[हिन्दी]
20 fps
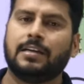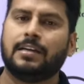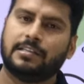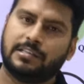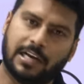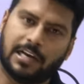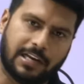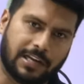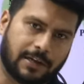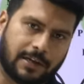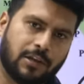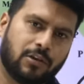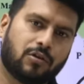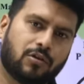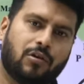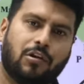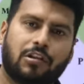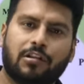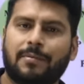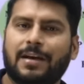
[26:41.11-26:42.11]
चलिए
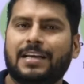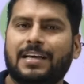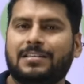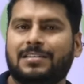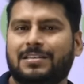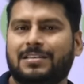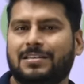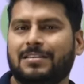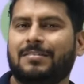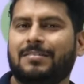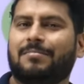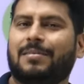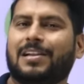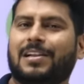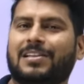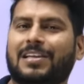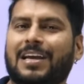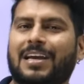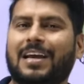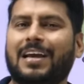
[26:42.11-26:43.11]
ऑल द बेस्ट
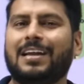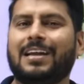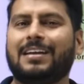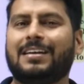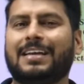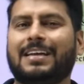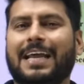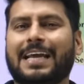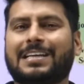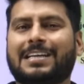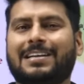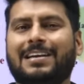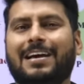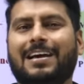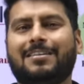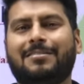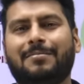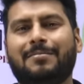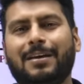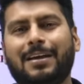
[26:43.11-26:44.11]
मिलते हैं नेक्स्ट
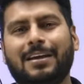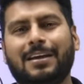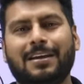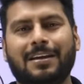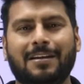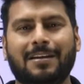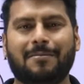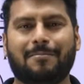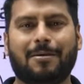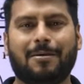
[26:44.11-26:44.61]
क्लास में बाय